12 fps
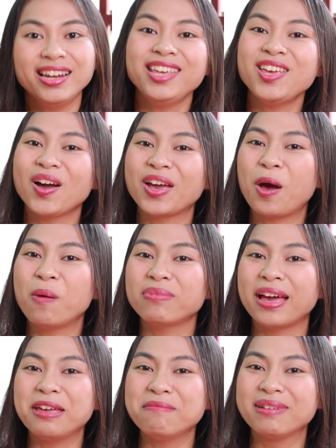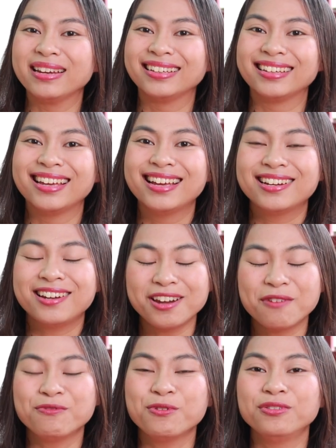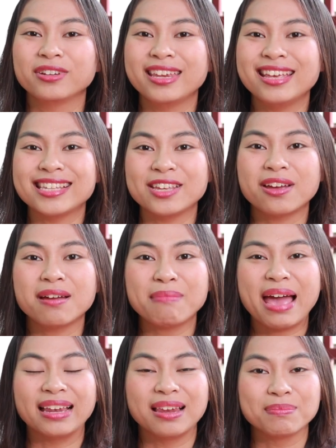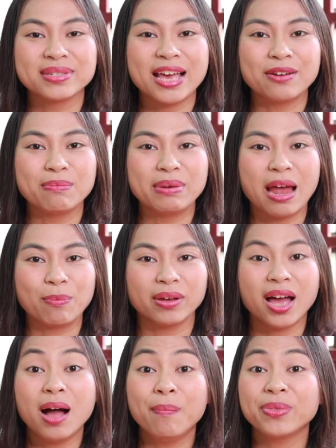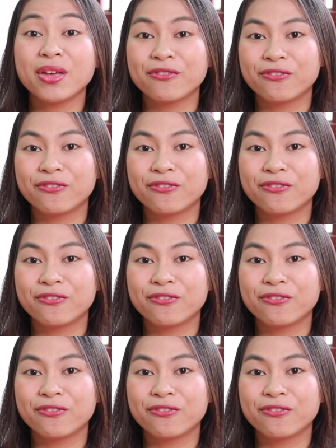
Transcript: là lý do ngày hôm nay mình rất là vui được chia sẻ cho các bạn làm sao để mình đọc được âm